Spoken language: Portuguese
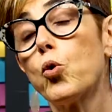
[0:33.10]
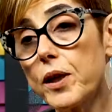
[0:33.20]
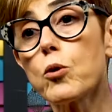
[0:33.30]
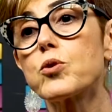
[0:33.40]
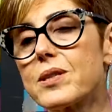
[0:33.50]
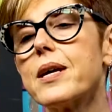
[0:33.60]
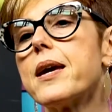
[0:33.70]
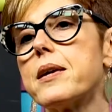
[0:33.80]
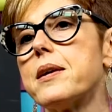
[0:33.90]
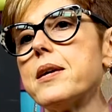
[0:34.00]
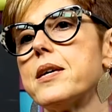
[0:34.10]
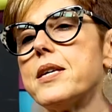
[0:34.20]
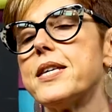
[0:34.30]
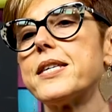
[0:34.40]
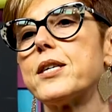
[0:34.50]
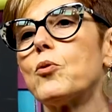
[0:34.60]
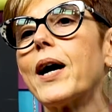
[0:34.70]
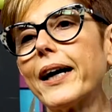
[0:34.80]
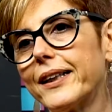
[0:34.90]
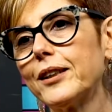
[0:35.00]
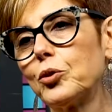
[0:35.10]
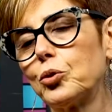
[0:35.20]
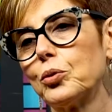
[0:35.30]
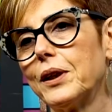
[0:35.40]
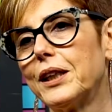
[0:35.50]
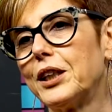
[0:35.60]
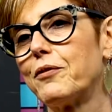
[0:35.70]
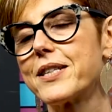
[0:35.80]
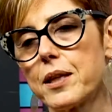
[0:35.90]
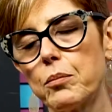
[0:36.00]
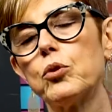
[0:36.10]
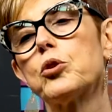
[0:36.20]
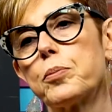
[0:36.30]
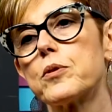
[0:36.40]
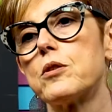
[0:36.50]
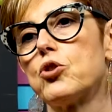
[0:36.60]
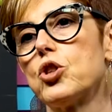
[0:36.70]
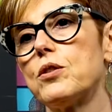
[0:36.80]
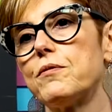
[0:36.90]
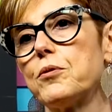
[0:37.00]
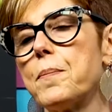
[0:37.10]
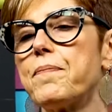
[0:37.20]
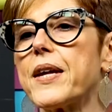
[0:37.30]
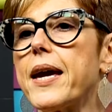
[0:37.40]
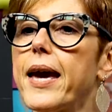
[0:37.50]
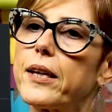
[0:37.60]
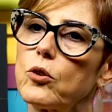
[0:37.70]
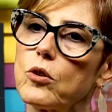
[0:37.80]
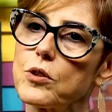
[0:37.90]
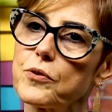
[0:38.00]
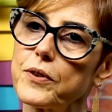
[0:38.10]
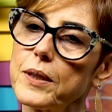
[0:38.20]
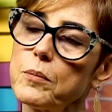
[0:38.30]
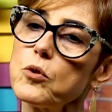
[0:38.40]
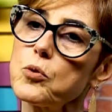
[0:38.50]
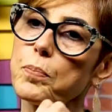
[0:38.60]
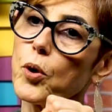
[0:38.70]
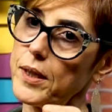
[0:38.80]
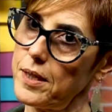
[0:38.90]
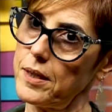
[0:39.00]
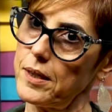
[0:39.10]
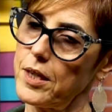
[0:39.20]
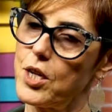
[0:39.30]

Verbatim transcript: O que eu sei e que eu garanto que vai ser muito positivo é que nós vamos poder